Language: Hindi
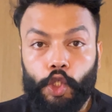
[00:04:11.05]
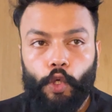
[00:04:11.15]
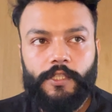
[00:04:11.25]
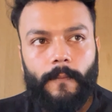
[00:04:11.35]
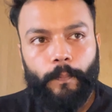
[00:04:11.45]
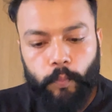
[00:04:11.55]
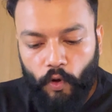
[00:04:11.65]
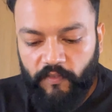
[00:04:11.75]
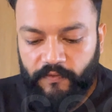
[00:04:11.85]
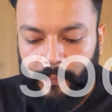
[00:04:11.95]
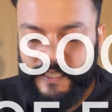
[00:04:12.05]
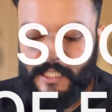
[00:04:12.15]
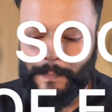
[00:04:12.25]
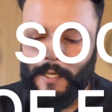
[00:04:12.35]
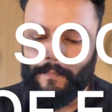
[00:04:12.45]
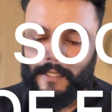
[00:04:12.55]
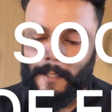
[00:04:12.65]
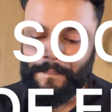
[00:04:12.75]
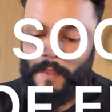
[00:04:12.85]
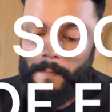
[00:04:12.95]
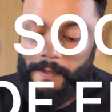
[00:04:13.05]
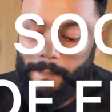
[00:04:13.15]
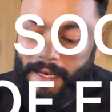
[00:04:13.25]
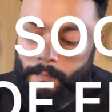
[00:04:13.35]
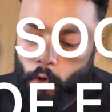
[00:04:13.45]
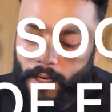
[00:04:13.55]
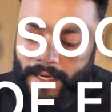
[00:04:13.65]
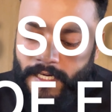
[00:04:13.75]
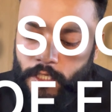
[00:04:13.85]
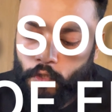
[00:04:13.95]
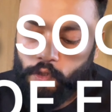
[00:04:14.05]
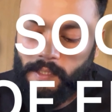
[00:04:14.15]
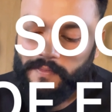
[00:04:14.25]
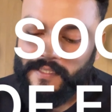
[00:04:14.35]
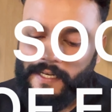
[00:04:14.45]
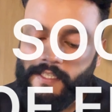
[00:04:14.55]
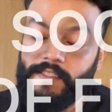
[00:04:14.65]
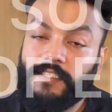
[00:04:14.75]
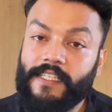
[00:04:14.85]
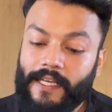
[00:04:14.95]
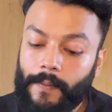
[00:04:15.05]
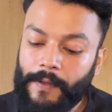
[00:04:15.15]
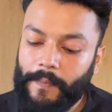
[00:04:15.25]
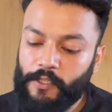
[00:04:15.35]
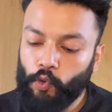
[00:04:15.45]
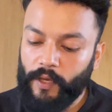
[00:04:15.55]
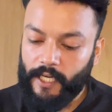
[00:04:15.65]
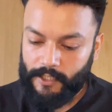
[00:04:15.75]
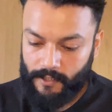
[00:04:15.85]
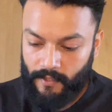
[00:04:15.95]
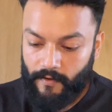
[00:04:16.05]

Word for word: सोशल प्रूफ प्रिंसिपल मतलब पीपल आर मोर लाइकली टू डू समथिंग दैट दे सी अदर पीपल डूइंग इट